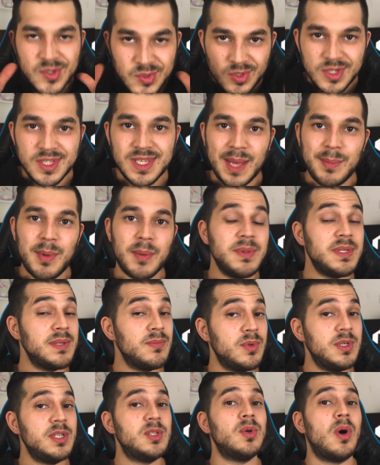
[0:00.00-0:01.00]
Natürlich kann man mit
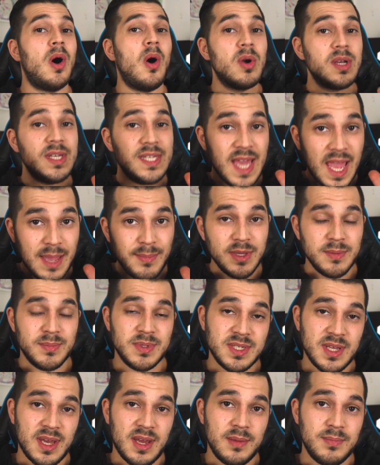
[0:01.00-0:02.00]
dem Monitor auch Gaming
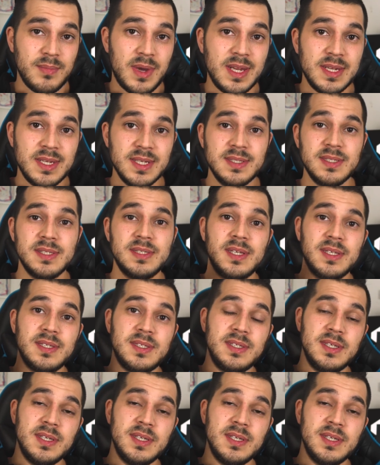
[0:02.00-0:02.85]
betreiben, allerdings ist das